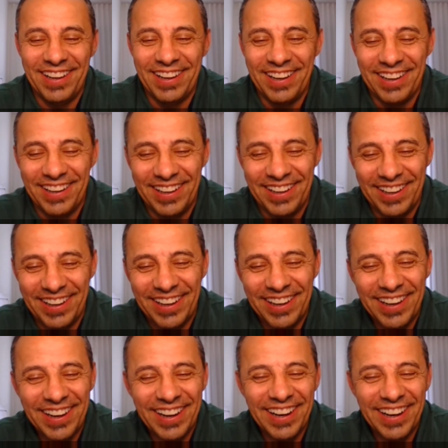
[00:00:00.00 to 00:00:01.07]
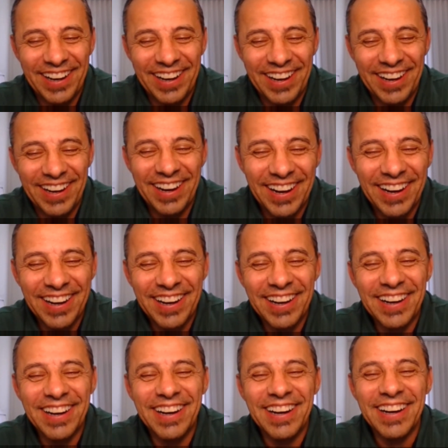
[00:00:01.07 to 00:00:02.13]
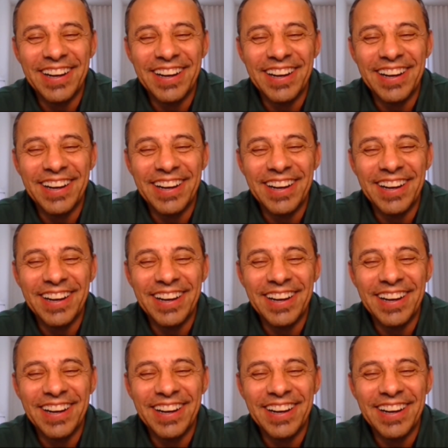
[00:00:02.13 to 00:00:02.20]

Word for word: Ah! Vixe.